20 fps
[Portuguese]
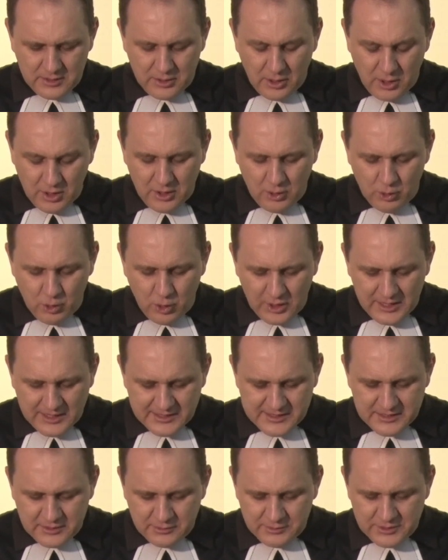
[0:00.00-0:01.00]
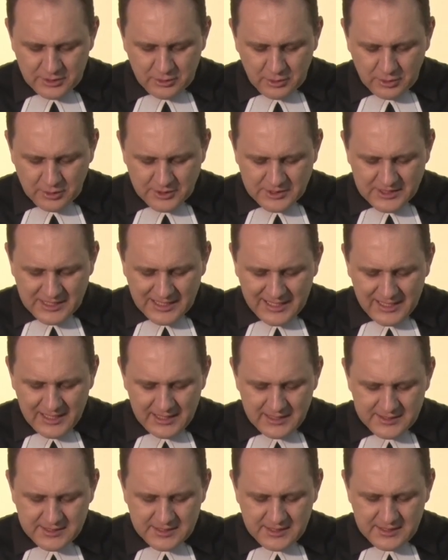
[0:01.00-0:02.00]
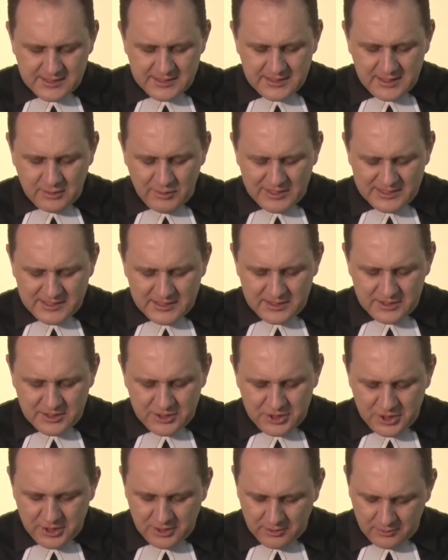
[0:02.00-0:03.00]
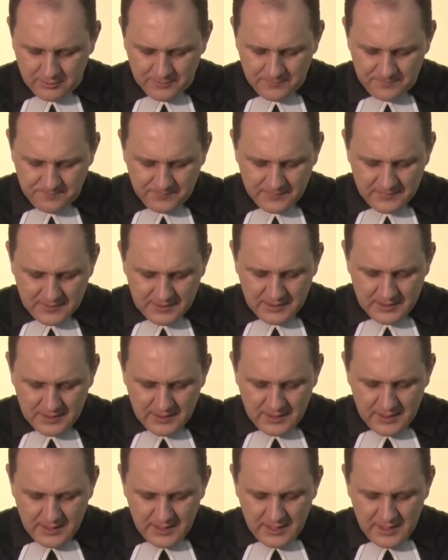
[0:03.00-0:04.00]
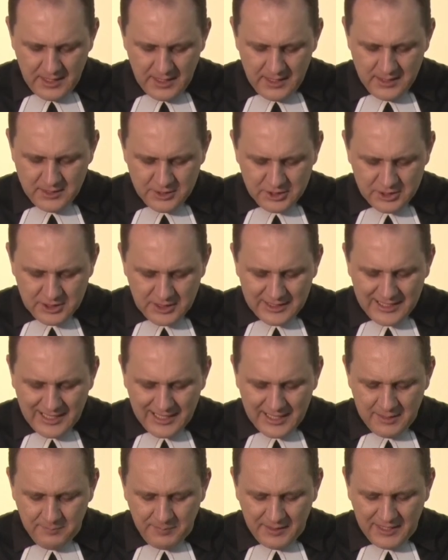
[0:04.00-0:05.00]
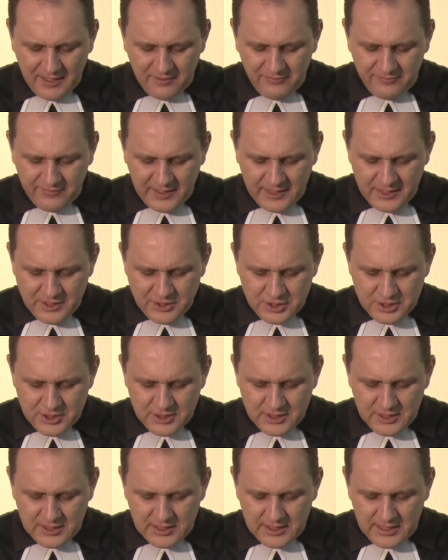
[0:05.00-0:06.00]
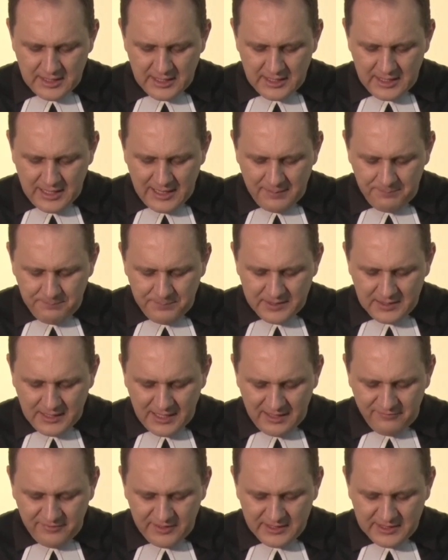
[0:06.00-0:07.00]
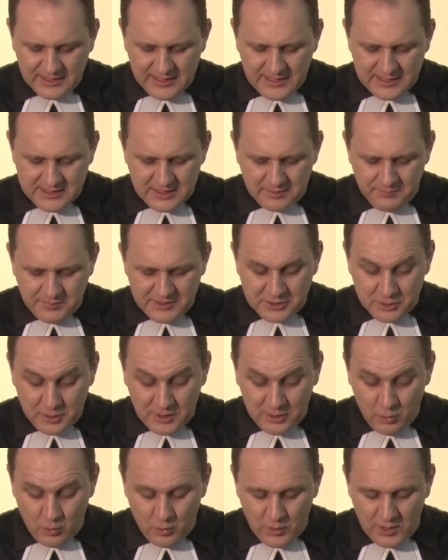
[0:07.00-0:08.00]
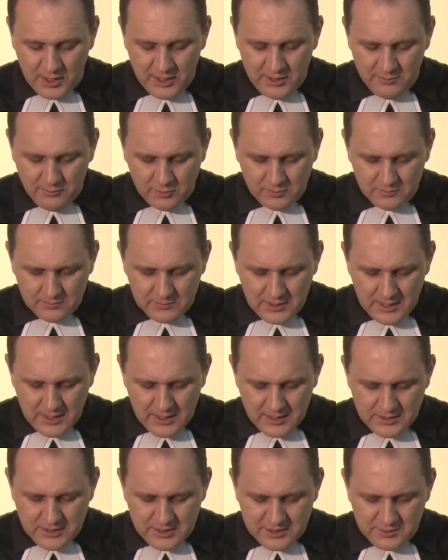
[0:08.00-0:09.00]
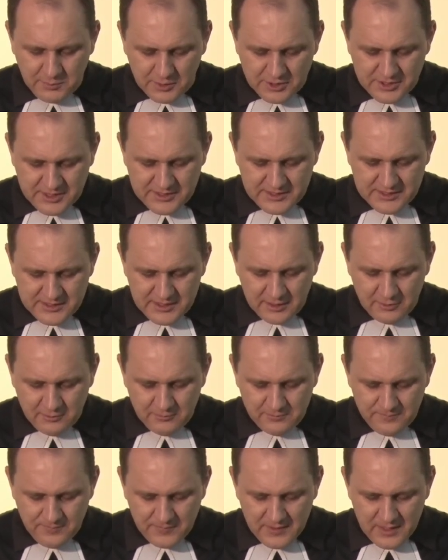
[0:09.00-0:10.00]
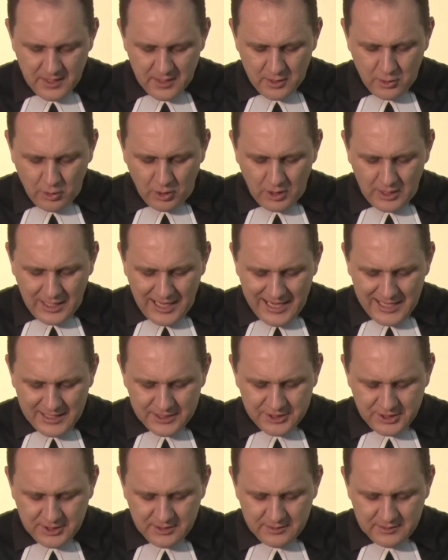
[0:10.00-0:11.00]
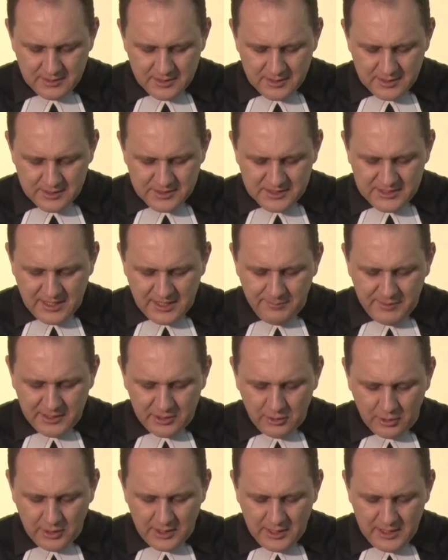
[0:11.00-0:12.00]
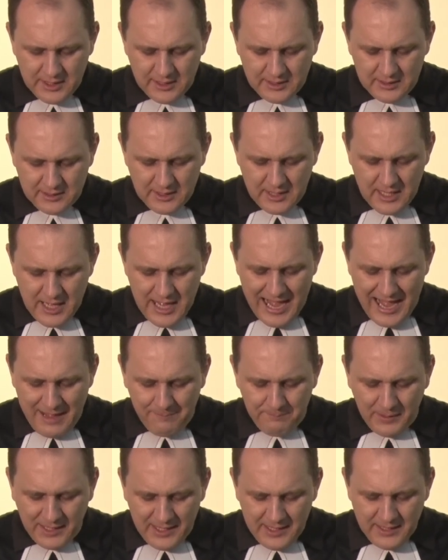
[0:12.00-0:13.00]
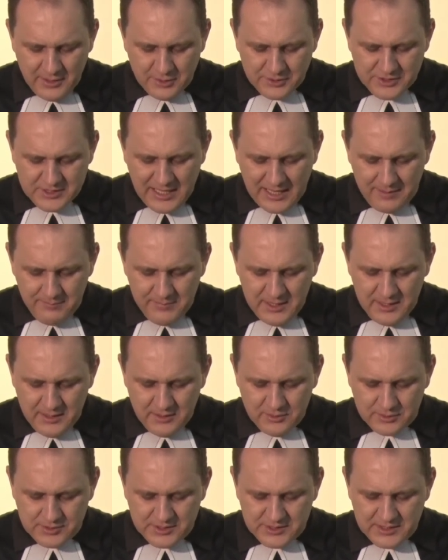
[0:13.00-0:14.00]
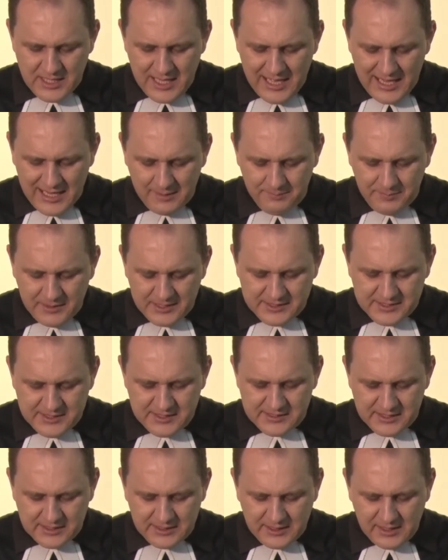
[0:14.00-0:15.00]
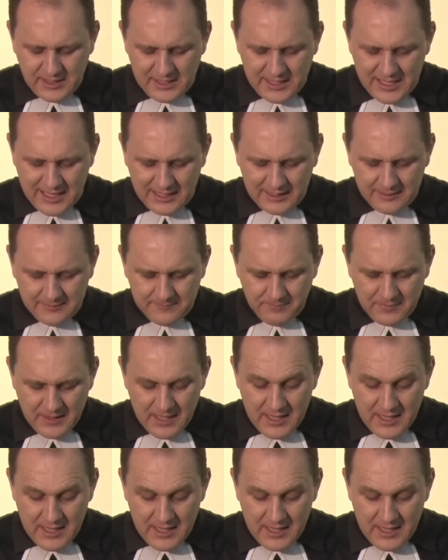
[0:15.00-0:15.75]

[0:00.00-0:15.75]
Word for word: Toca o coração de todos aqueles que estão assistindo encha daqui para frente a, a vida dessa pessoa com ânimo, disposição, coragem, sabedoria, aplane os caminhos que ela precisa trilhar,